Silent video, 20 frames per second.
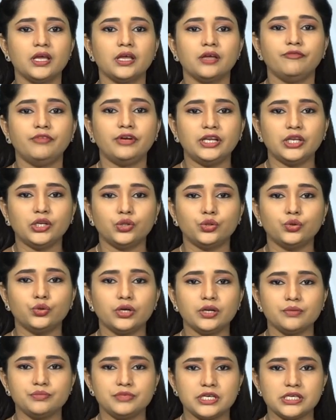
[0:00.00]
వీటిని
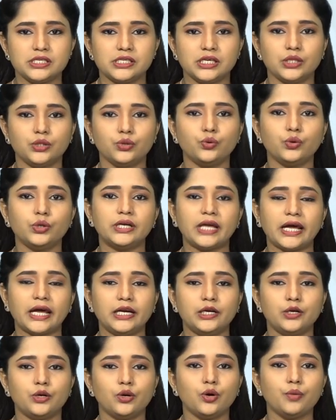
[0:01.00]
దూరం చేసేందుకు
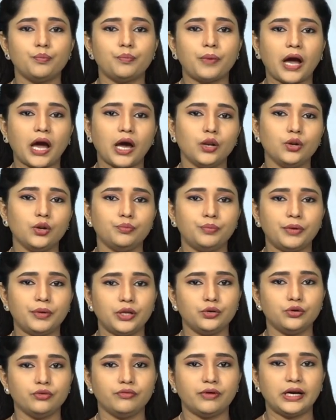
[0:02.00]
డైట్లో పాలు
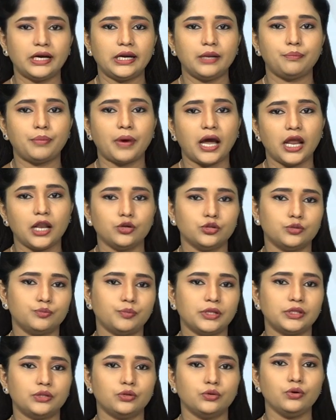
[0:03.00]
పెరుగు వంటి పాల
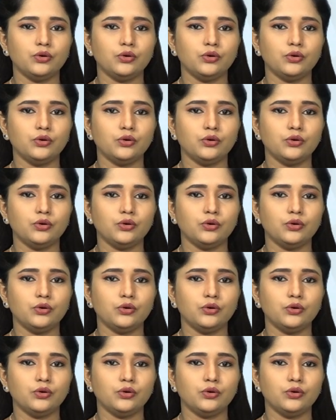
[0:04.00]
ఉత్పత్తులు